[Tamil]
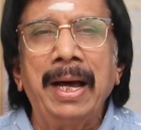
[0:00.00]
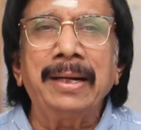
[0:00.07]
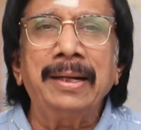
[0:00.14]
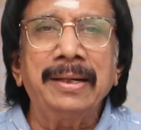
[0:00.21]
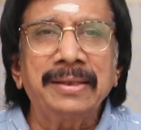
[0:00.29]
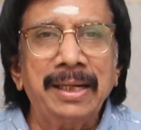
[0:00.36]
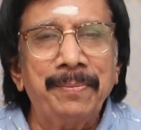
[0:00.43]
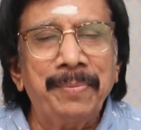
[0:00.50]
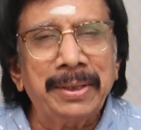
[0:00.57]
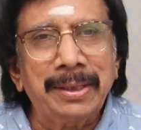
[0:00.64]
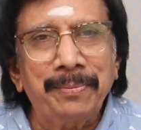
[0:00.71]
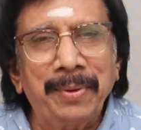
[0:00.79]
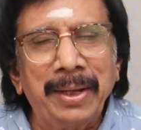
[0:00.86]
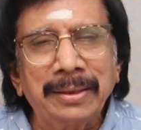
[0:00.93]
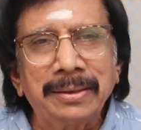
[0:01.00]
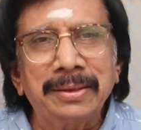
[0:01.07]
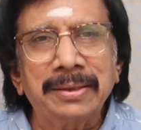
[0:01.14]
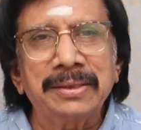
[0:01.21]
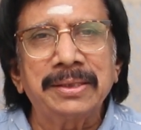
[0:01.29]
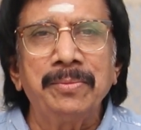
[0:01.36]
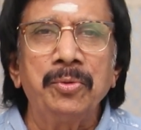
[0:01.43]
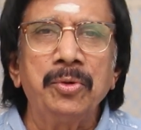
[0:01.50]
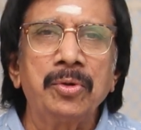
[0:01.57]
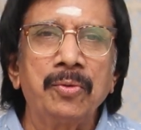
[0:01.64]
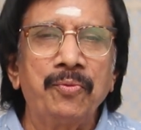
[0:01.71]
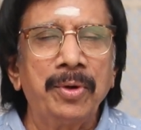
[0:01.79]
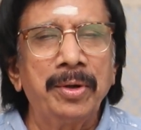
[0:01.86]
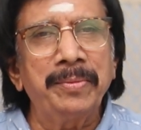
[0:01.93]
மாநாடு திரைப்படத்தை பார்த்துட்டு
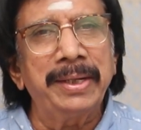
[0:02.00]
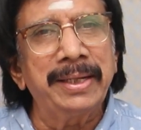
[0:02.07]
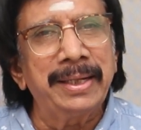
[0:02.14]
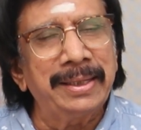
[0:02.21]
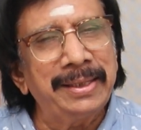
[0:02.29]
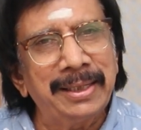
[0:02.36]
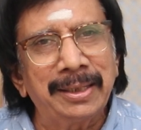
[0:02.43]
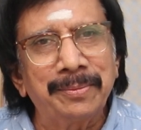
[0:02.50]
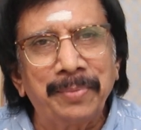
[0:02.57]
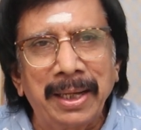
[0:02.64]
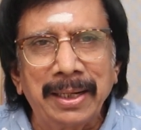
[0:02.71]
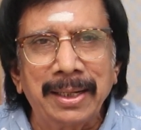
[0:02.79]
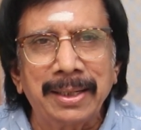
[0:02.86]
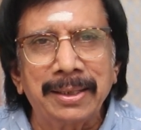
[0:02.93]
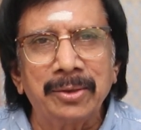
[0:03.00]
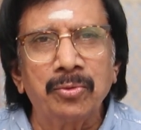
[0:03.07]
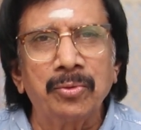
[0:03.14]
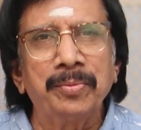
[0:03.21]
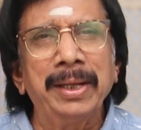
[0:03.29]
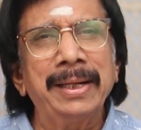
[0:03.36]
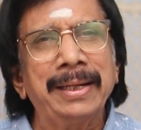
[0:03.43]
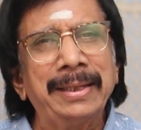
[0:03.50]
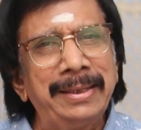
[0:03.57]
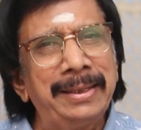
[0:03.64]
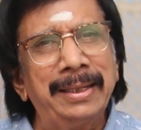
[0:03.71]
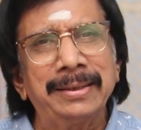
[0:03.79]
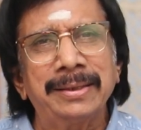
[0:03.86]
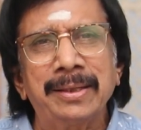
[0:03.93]
சிம்புவுக்கு ஃபோன் பண்ணி ரஜினிகாந்த் பாராட்டியது உண்மை
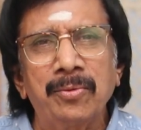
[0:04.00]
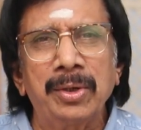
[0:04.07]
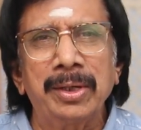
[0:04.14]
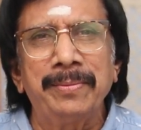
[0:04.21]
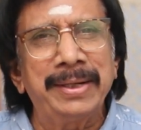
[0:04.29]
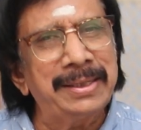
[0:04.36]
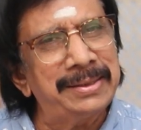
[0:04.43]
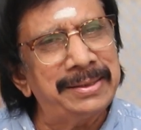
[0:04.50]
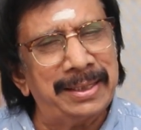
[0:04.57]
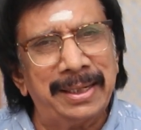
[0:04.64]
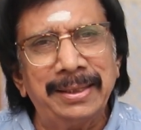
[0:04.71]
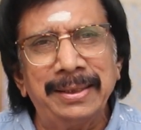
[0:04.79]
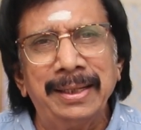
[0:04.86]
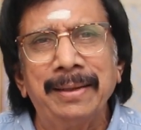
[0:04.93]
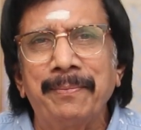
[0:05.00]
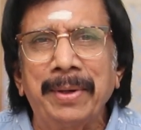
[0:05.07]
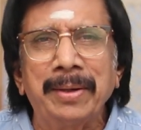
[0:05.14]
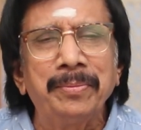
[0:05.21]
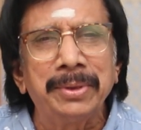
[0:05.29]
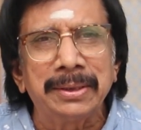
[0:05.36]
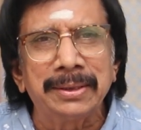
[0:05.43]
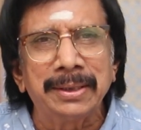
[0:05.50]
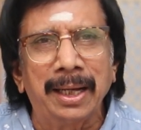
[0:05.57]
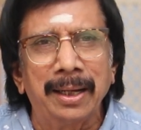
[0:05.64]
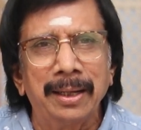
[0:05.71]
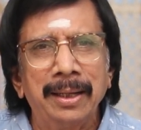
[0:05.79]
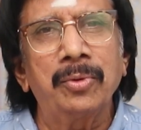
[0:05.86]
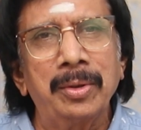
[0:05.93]
ரஜினிகாந்த்கிட்ட உள்ள மிகச்சிறந்த பண்பு
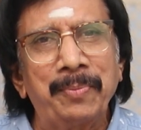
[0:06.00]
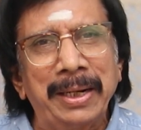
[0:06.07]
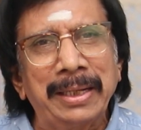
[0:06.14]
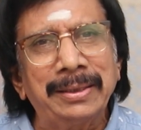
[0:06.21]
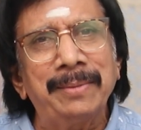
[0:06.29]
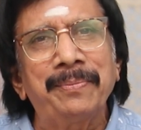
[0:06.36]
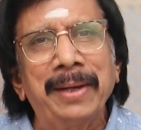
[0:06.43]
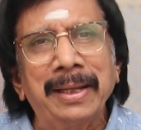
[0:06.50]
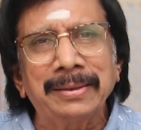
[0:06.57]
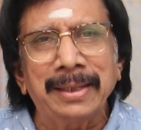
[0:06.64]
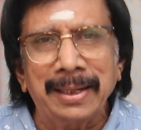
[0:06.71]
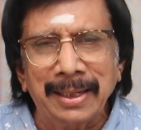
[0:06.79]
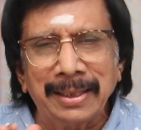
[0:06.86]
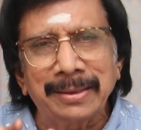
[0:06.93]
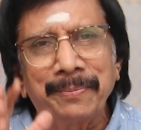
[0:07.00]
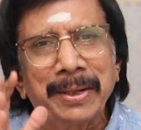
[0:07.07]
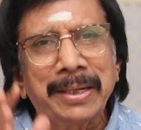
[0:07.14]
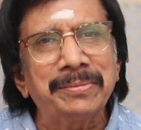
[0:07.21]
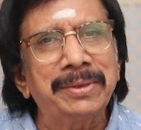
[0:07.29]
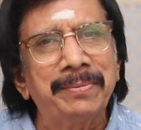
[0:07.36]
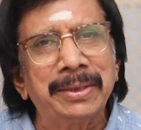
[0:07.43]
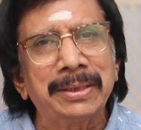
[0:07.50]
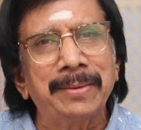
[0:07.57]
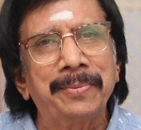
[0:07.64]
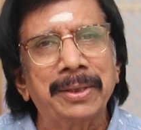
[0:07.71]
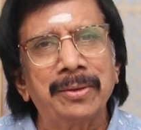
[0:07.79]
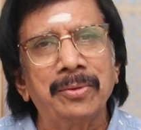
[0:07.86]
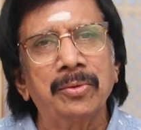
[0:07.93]
இதுதான் ஒரு படத்தை பார்த்தாருன்னா அந்த படம்
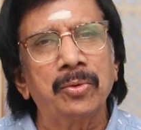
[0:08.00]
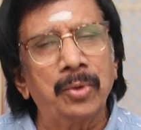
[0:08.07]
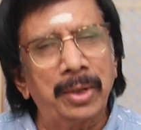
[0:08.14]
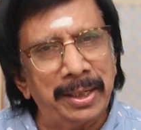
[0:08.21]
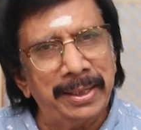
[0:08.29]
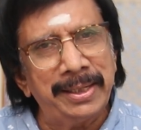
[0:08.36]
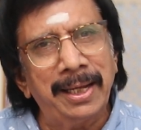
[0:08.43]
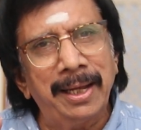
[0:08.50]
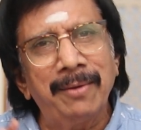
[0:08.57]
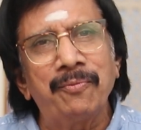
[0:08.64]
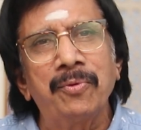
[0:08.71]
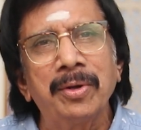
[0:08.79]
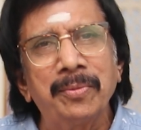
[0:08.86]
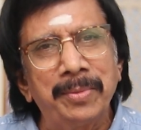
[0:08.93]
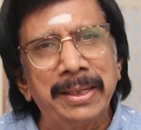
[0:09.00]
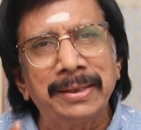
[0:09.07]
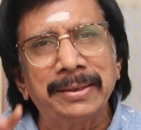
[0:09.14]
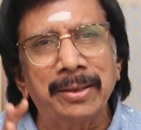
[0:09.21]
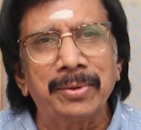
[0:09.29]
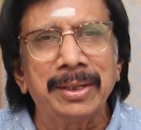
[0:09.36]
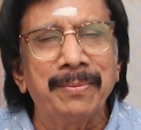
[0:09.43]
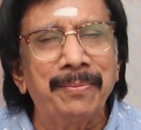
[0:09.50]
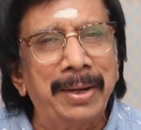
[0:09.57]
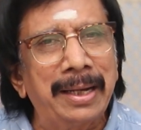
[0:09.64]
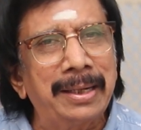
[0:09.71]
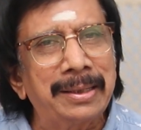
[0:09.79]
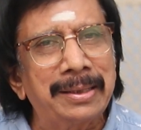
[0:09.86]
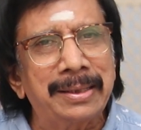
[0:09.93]
சம்மந்தப்பட்ட மற்றவங்களுக்கு உடனடியாக ஃபோன் பண்ணி தன்னுடைய
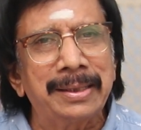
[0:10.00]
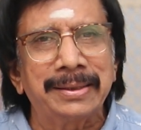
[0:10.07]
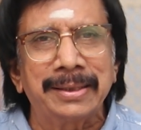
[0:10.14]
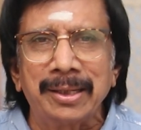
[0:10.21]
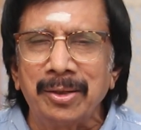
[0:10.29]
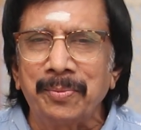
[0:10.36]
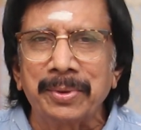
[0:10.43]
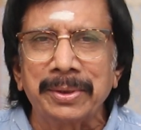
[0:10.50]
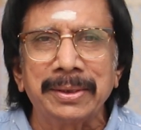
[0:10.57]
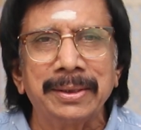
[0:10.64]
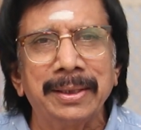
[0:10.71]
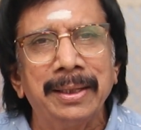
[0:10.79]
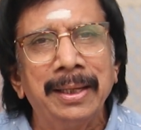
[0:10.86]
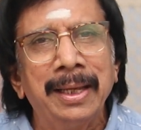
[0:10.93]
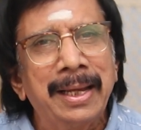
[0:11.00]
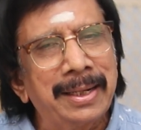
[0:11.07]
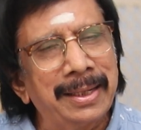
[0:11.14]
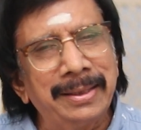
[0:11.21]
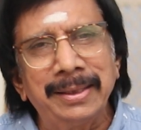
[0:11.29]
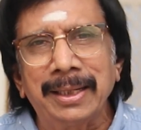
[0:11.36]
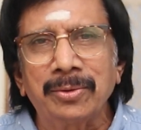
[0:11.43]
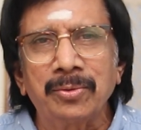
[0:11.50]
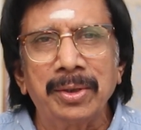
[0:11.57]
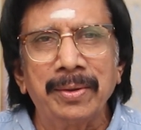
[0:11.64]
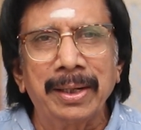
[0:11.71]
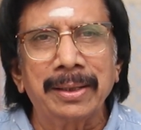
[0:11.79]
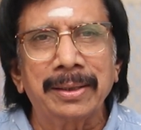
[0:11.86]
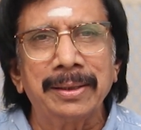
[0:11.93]
பாராட்டுக்களை தெரிவிப்பது ரஜினிகாந்துடைய
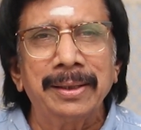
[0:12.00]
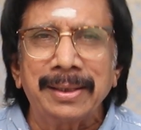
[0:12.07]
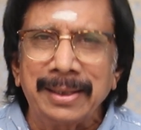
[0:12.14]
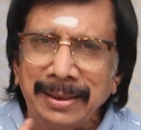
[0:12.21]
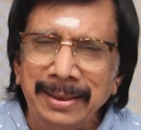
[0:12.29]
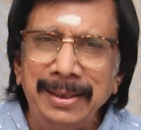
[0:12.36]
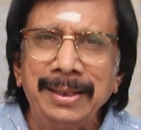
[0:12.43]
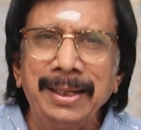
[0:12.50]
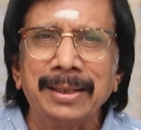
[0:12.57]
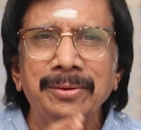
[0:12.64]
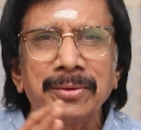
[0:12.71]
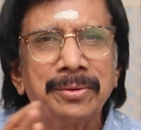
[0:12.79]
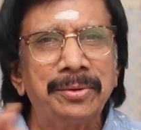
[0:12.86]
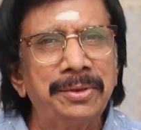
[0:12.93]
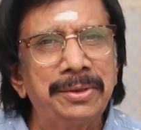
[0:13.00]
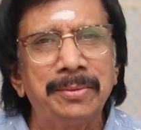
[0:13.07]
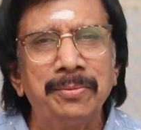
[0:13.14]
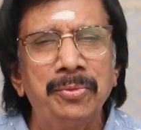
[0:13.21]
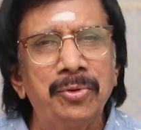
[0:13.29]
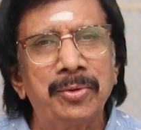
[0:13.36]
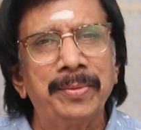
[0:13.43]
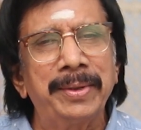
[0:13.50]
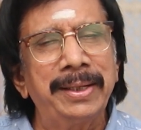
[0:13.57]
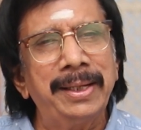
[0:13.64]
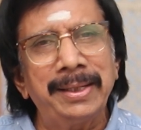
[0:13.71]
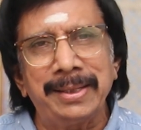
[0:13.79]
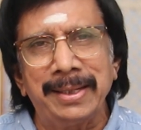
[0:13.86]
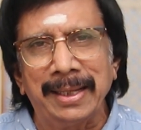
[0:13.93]
வழக்கம் ரஜினிகாந்துக்கும் சிம்புக்கும்
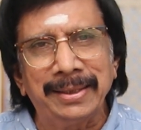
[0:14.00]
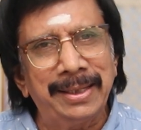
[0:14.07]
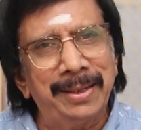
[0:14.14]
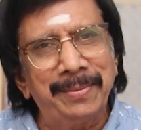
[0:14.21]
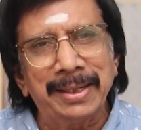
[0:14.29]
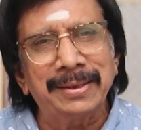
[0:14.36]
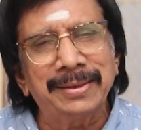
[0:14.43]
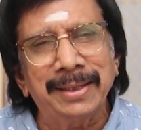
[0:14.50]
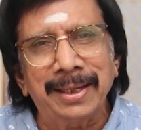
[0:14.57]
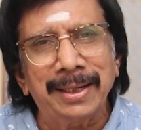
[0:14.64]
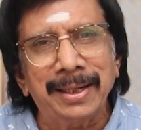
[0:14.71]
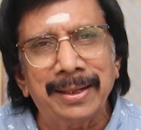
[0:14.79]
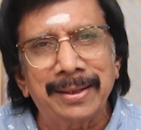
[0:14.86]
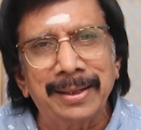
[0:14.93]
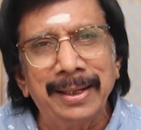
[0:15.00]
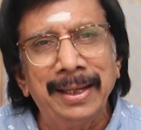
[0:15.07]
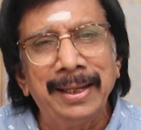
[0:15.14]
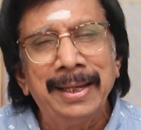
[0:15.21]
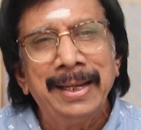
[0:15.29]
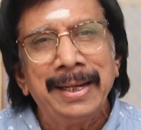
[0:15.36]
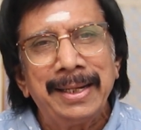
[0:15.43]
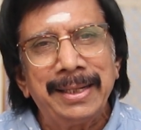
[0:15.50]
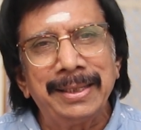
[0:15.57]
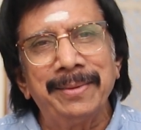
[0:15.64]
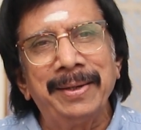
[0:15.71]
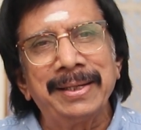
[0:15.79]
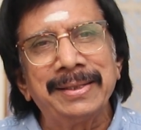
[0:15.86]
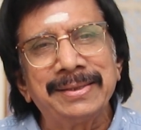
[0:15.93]
இடையே எந்த மனத்தாராரும் இல்லை இந்த
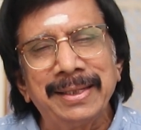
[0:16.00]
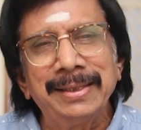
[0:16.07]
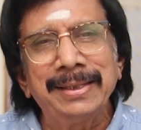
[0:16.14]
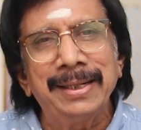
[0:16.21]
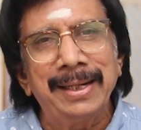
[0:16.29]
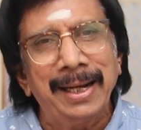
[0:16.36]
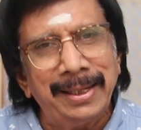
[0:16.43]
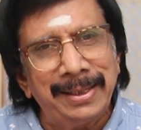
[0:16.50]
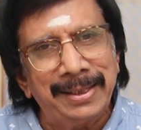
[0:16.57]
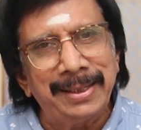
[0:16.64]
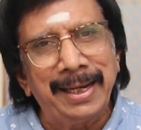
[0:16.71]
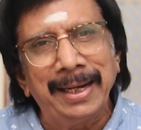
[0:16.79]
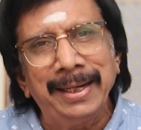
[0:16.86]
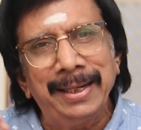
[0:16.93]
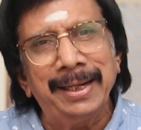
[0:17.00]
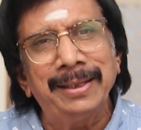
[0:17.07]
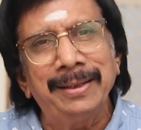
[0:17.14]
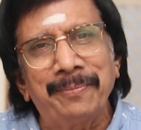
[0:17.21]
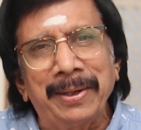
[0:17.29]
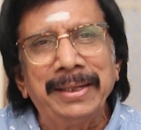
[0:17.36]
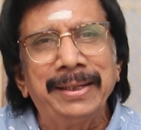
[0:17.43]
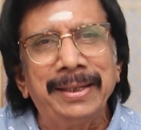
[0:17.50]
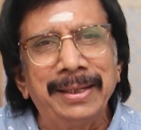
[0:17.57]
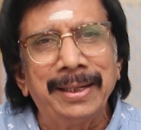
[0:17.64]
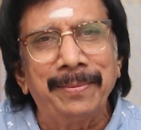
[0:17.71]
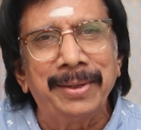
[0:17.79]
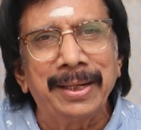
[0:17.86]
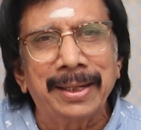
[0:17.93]
மாதிரி செய்திகள்லாம் நீங்கள் எங்கேருந்து
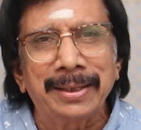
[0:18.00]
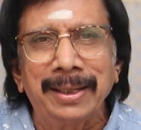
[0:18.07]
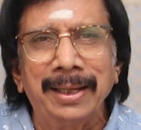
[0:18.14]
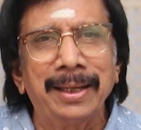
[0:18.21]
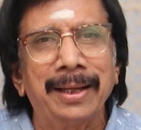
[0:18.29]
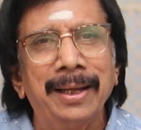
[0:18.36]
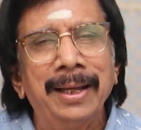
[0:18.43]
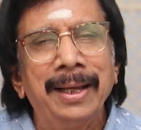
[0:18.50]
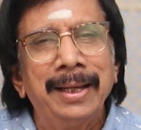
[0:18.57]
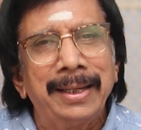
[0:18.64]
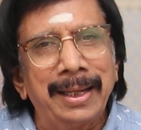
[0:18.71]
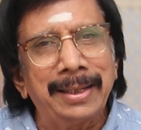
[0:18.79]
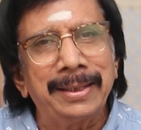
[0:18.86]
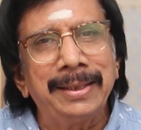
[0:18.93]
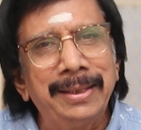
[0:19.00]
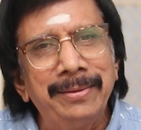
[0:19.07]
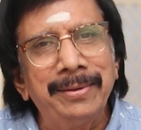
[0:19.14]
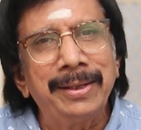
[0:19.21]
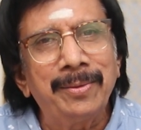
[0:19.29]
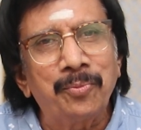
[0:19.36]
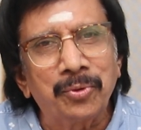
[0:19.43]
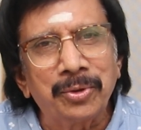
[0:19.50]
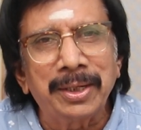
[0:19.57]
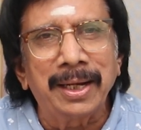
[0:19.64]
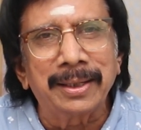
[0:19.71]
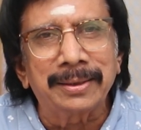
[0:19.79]
படிக்கிறீங்க அப்படின்றது தான் எனக்கு இன்னி வரைக்கும் புதுராக